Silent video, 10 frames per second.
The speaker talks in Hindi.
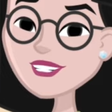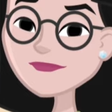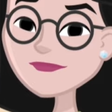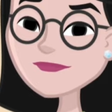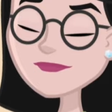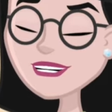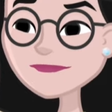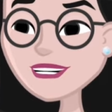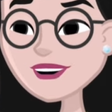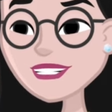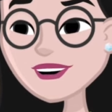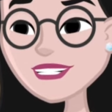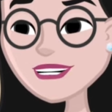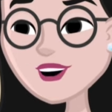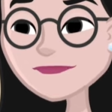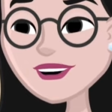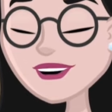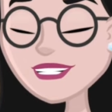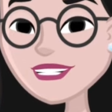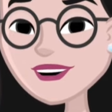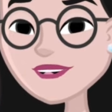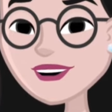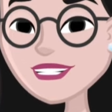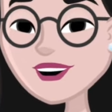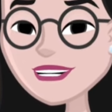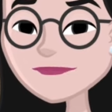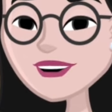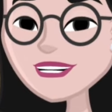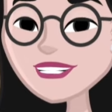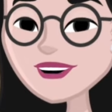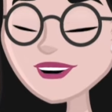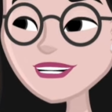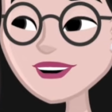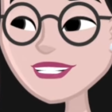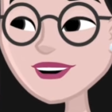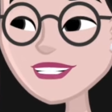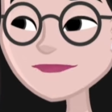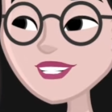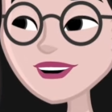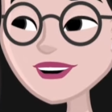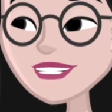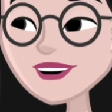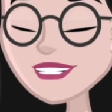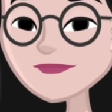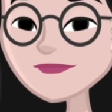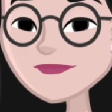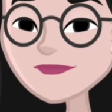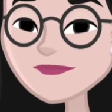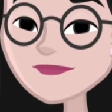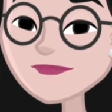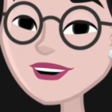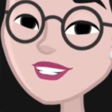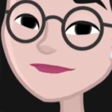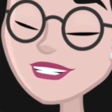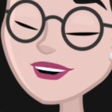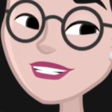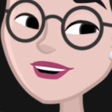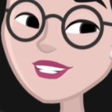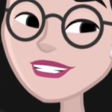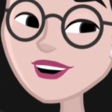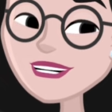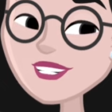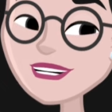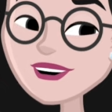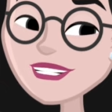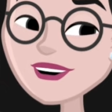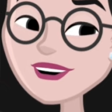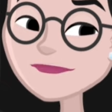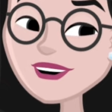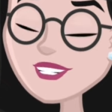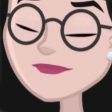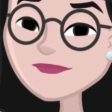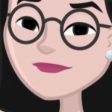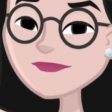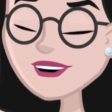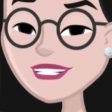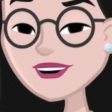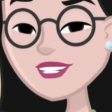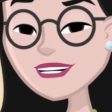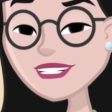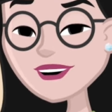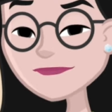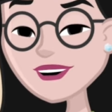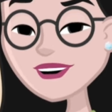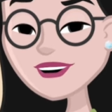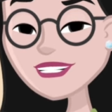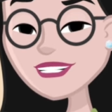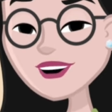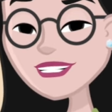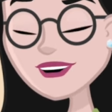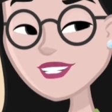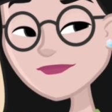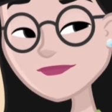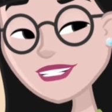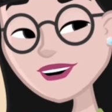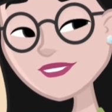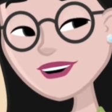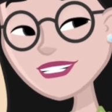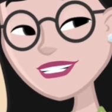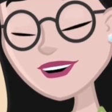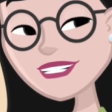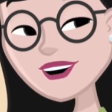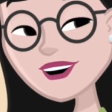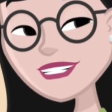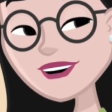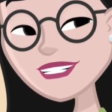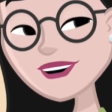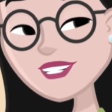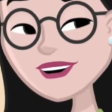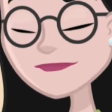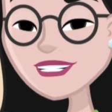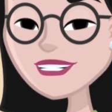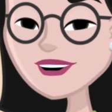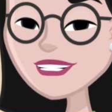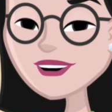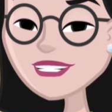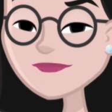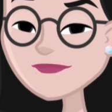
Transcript: एक यूपीएसएससी को पास करना कई परीक्षार्थियों का सपना होता है उनमें से कुछ कई प्रयासों के बाद इस परीक्षा में पास होते हैं तो वहीं कुछ ऐसे छात्र भी होते हैं